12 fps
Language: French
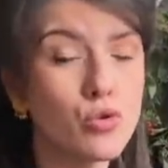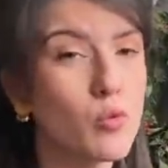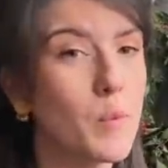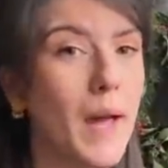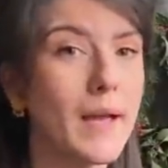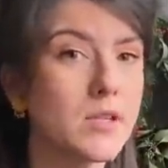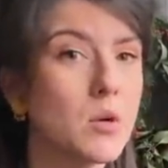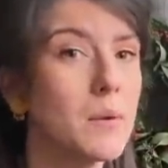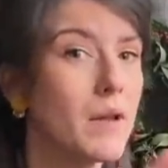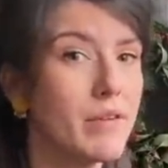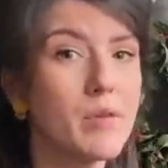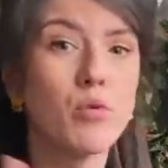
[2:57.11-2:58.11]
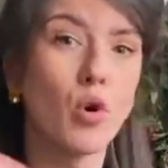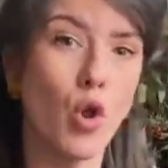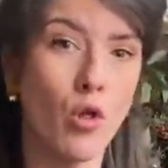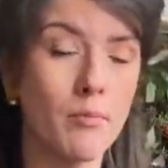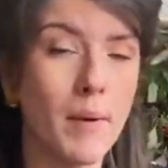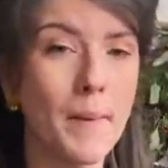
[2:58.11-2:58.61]
Donc, par exemple, la veille pour le
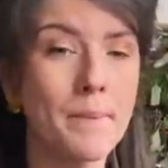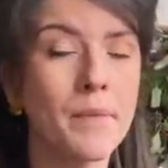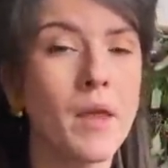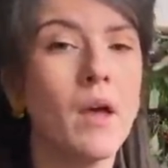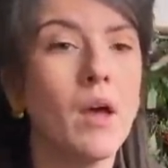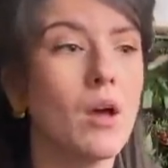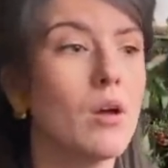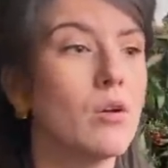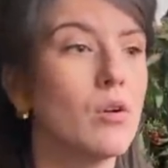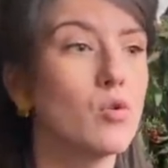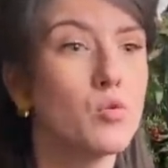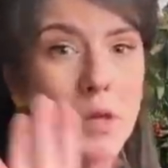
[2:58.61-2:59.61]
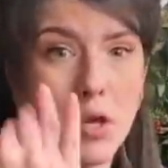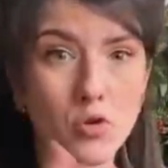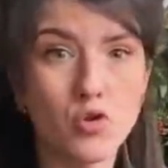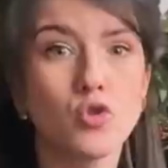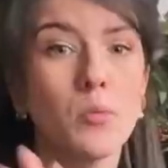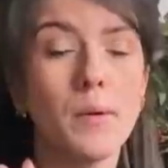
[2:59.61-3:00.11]
lendemain, euh, ou bien
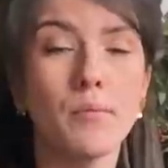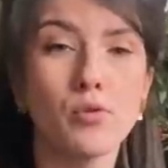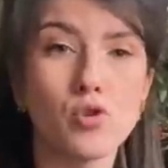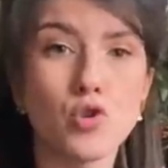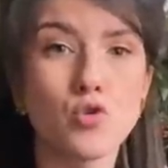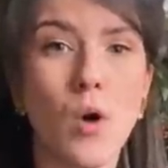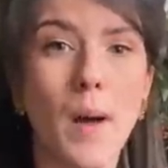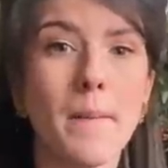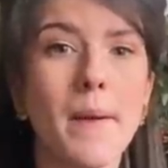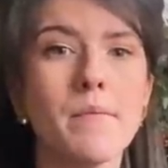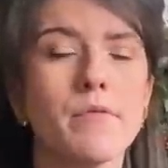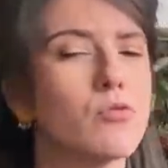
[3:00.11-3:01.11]
le jour même pour le soir même.